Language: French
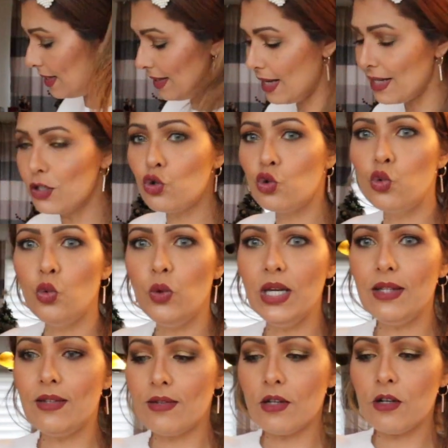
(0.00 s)
C'est un
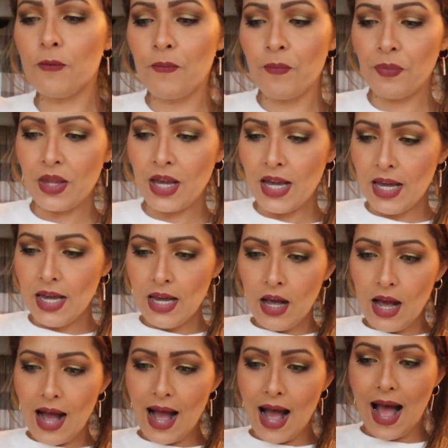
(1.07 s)
sweat.
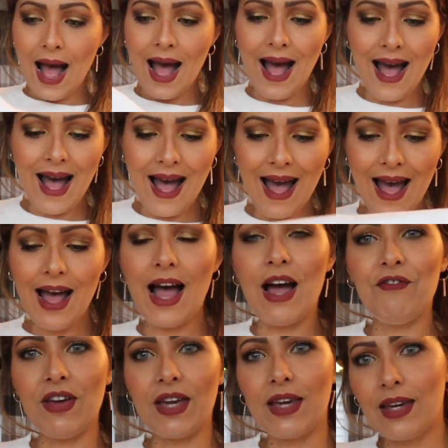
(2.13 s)
un
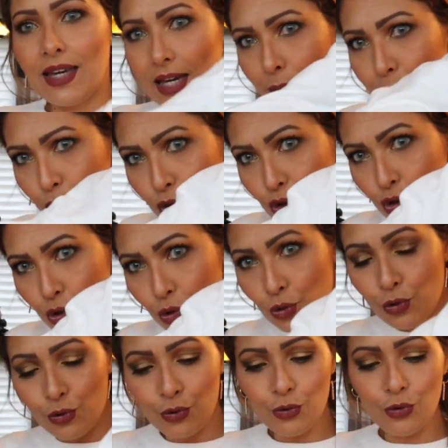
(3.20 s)
avec capuchon
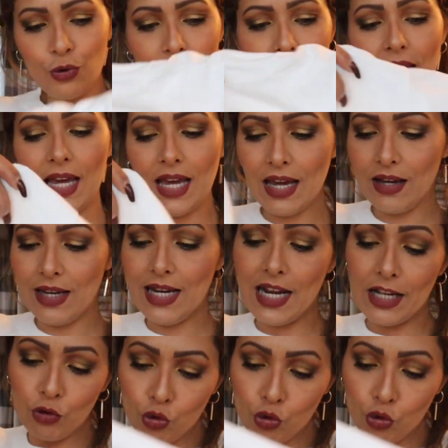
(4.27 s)
et il